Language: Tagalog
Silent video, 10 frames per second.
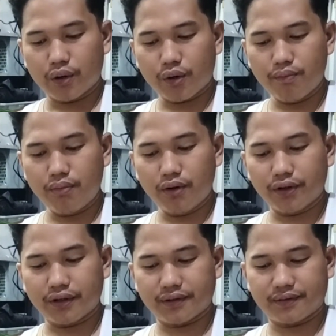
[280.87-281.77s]

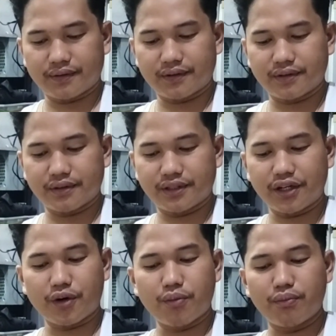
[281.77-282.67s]
Rumblon.
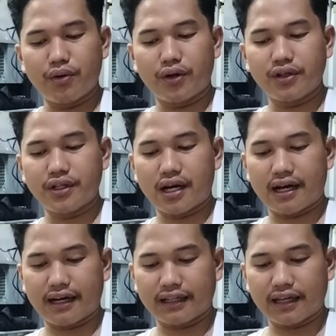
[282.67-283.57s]
Sir Rumblon,
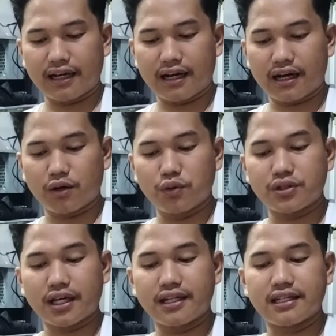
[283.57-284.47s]
uh, taga
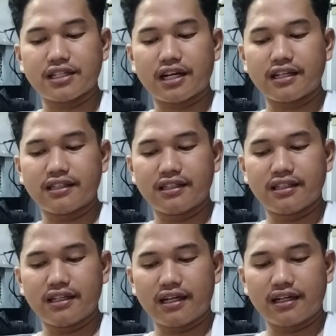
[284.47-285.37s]
Agusan ni siya,
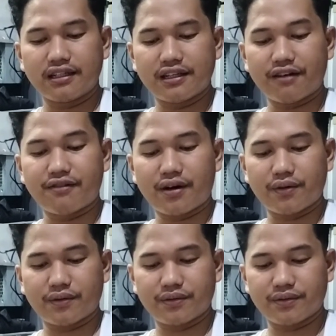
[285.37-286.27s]

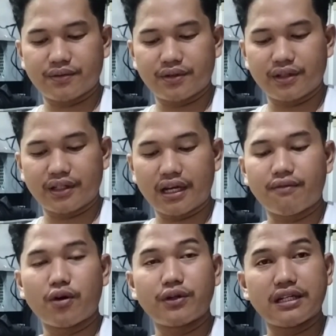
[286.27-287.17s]
Davao.
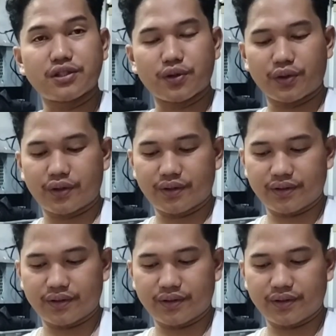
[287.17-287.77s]
Davao del Sur.